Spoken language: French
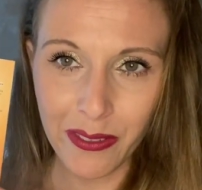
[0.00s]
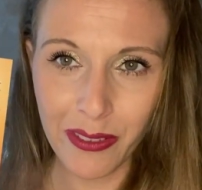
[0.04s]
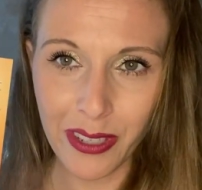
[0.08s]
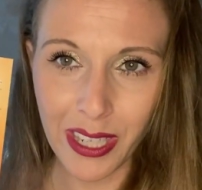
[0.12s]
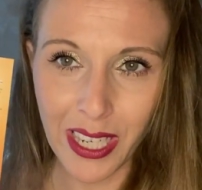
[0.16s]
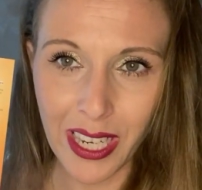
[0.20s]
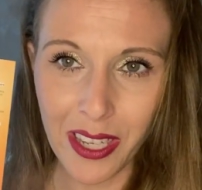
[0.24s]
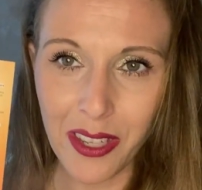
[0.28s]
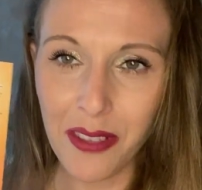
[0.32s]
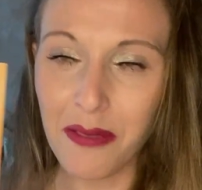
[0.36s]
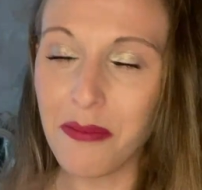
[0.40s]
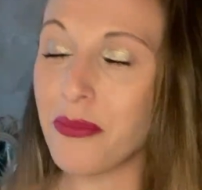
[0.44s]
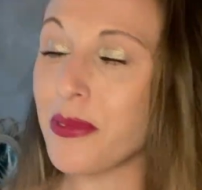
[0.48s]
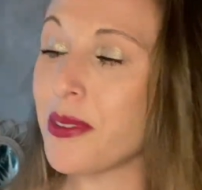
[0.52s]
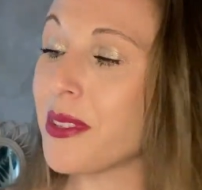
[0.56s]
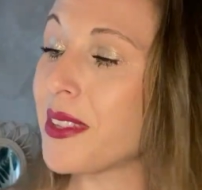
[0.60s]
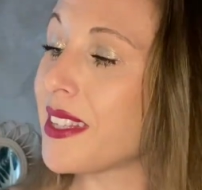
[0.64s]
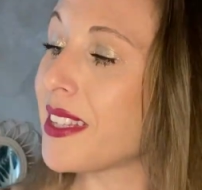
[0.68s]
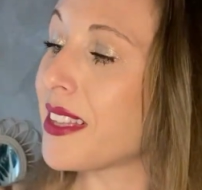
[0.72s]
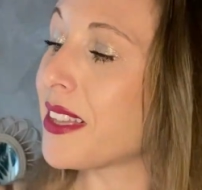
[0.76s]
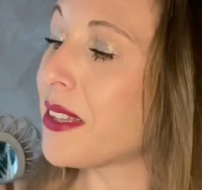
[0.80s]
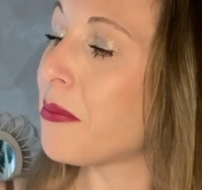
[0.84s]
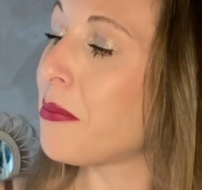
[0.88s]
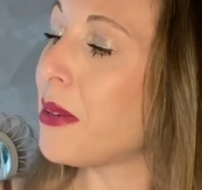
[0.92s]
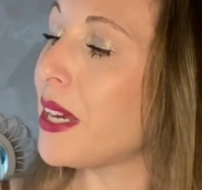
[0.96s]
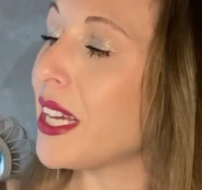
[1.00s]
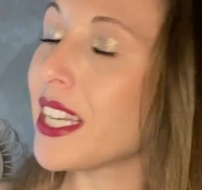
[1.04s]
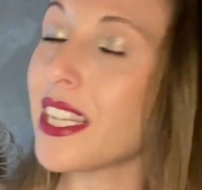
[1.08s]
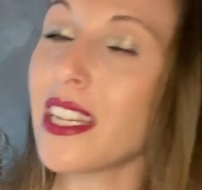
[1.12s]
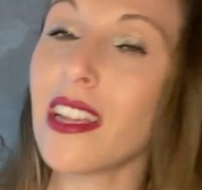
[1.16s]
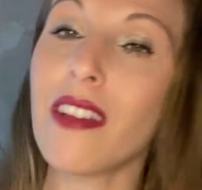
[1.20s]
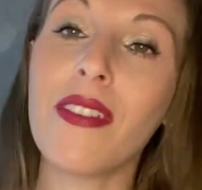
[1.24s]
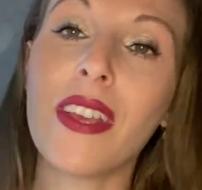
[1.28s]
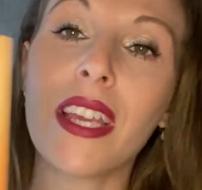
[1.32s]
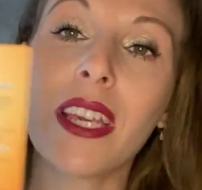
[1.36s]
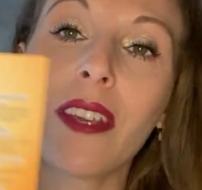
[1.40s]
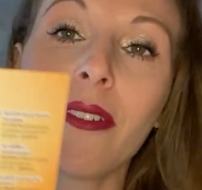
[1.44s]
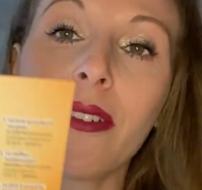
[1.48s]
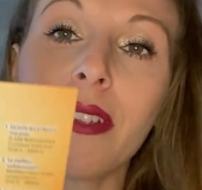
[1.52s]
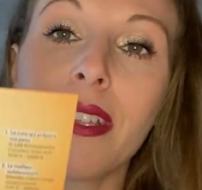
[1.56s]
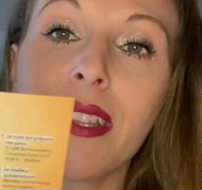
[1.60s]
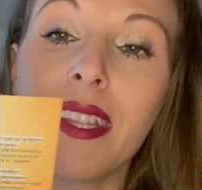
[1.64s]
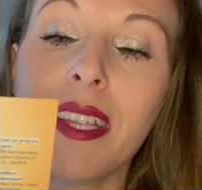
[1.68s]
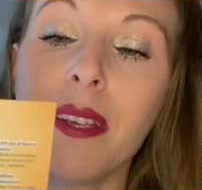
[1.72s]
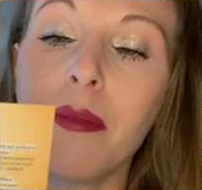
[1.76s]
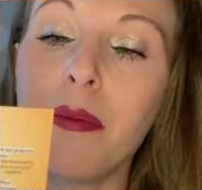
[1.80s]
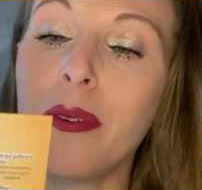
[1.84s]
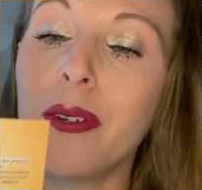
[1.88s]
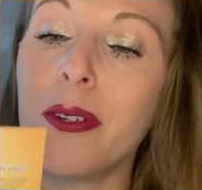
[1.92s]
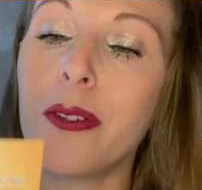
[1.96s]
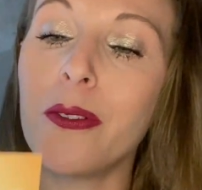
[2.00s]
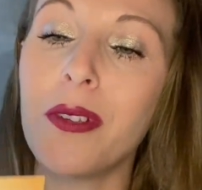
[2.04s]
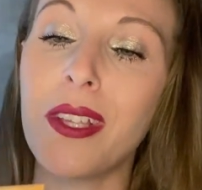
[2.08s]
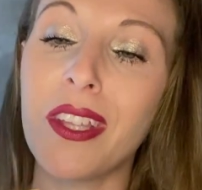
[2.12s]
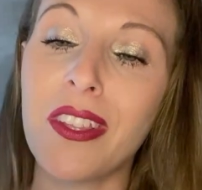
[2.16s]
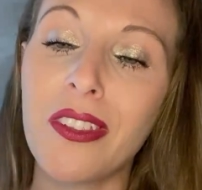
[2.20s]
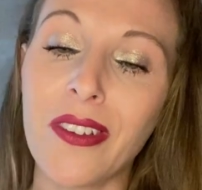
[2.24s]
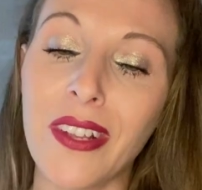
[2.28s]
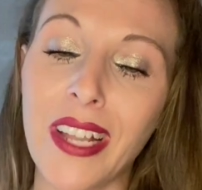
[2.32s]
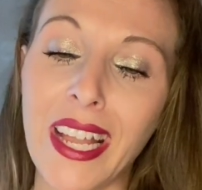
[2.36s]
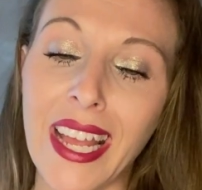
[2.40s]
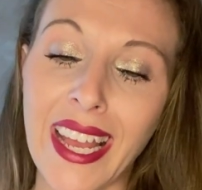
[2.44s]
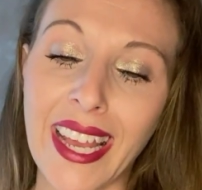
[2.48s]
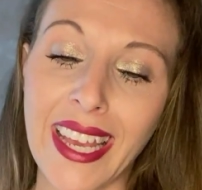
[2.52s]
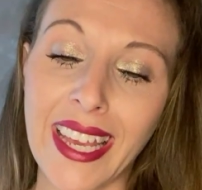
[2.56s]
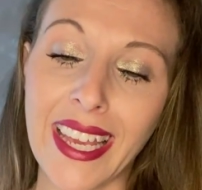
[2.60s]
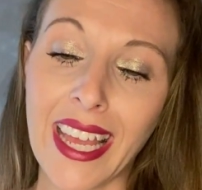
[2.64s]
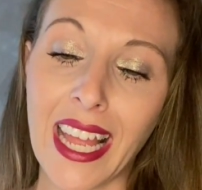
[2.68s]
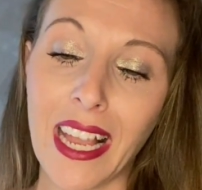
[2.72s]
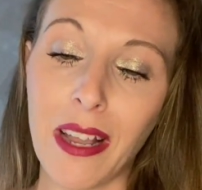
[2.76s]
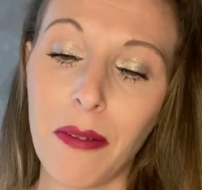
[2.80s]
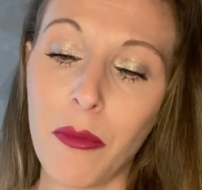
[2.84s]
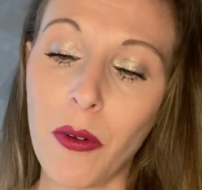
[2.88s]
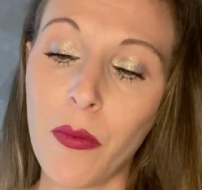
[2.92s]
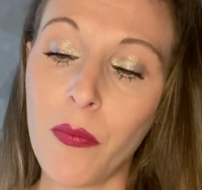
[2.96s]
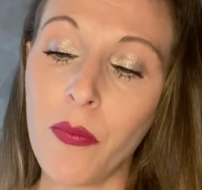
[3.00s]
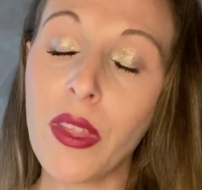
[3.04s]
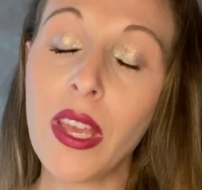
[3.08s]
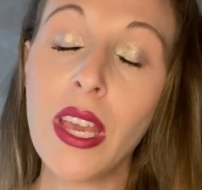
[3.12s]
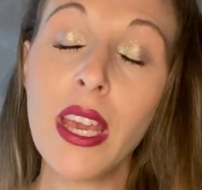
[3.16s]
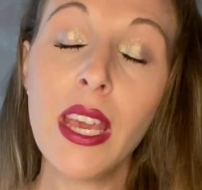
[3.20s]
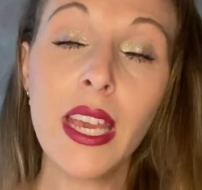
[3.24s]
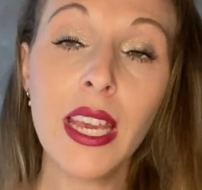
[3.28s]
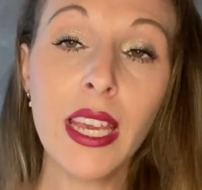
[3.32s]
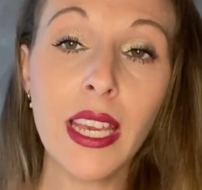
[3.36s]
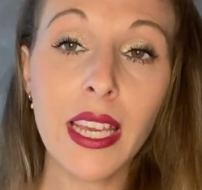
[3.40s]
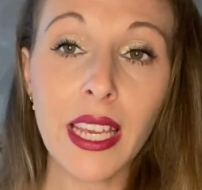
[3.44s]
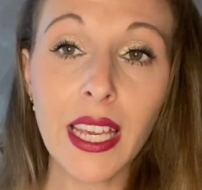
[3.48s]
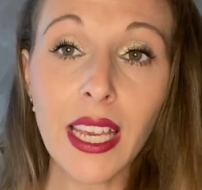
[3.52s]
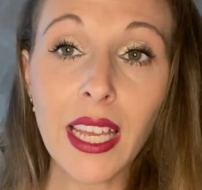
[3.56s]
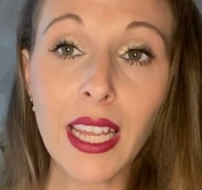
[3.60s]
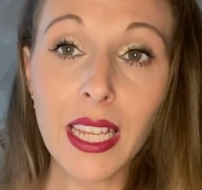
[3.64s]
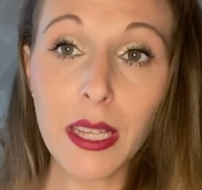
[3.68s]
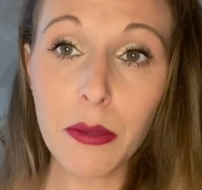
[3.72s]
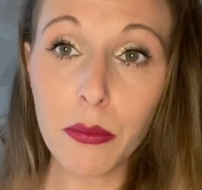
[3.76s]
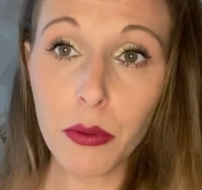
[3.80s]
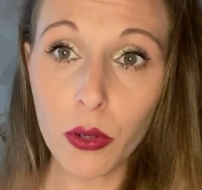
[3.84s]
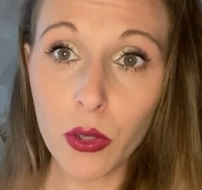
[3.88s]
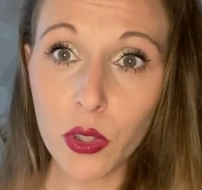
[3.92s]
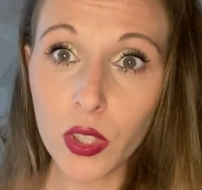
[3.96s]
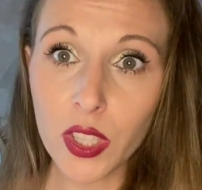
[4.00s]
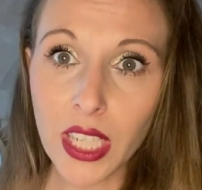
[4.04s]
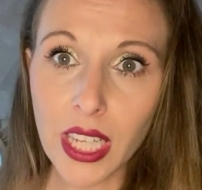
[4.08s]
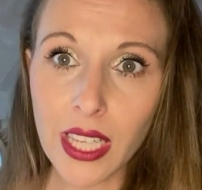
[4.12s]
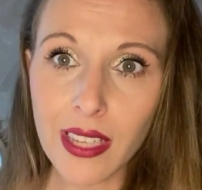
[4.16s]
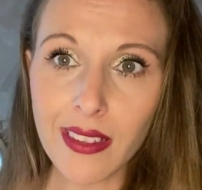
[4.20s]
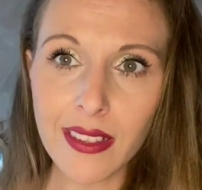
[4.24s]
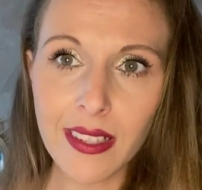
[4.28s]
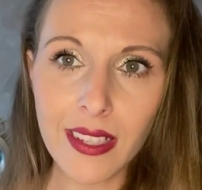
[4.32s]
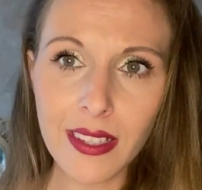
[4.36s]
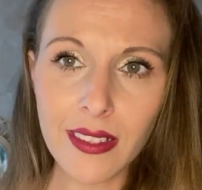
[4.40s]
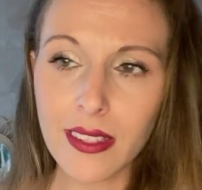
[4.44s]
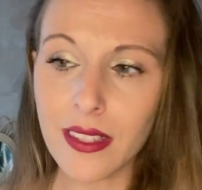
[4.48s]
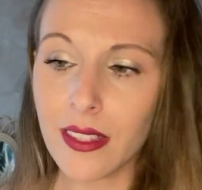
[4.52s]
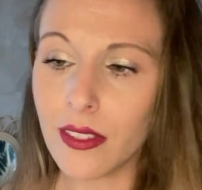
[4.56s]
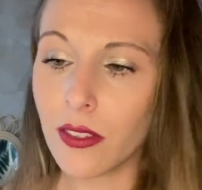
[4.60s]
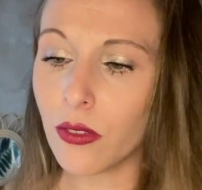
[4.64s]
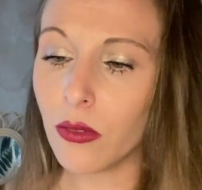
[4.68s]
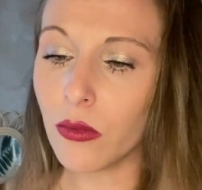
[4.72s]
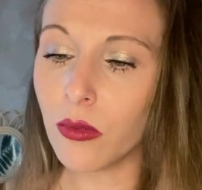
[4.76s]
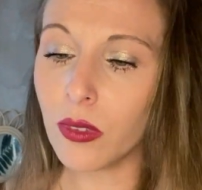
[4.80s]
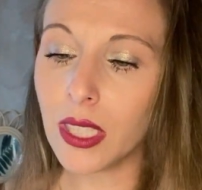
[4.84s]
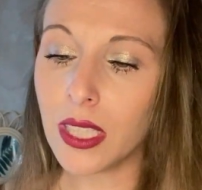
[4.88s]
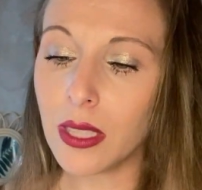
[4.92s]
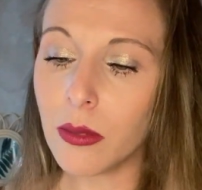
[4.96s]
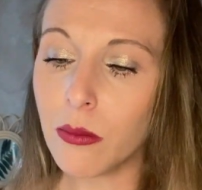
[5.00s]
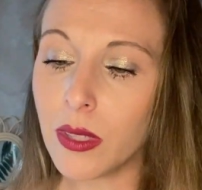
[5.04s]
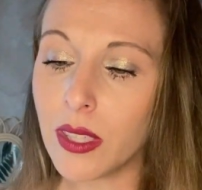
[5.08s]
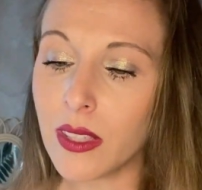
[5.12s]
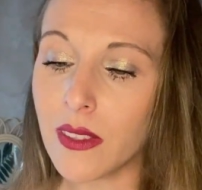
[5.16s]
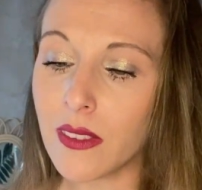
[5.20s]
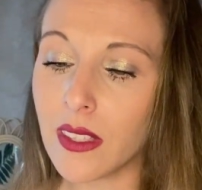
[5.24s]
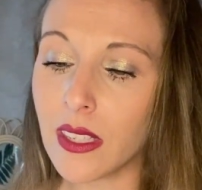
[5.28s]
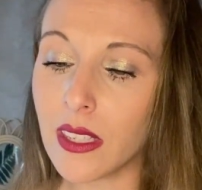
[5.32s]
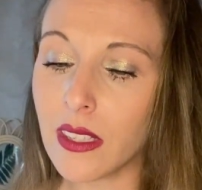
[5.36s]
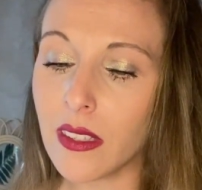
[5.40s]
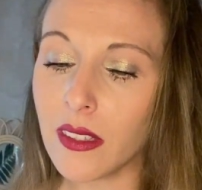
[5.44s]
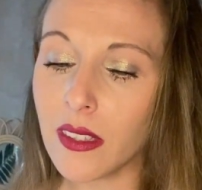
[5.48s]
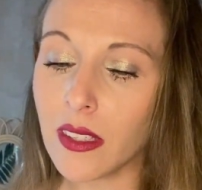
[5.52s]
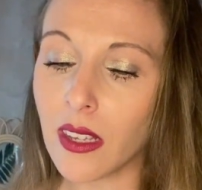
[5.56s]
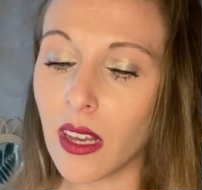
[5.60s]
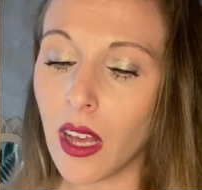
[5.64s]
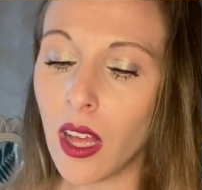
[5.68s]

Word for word: Voilà une petite page avec des produits solaires également et les prochaines éditions limitées.